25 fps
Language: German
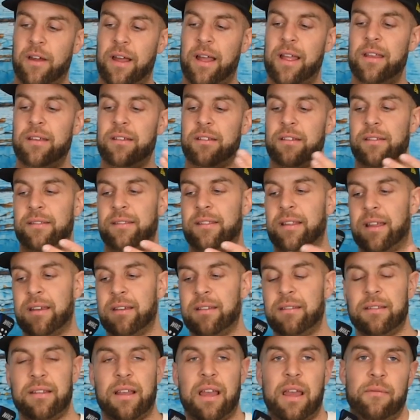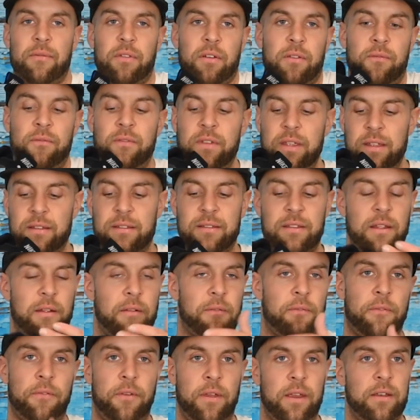weil interessant ist ja einfach, wie ist
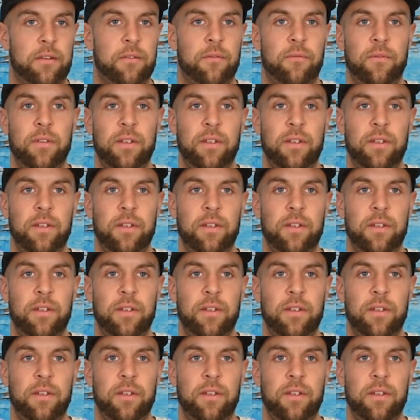der Fit,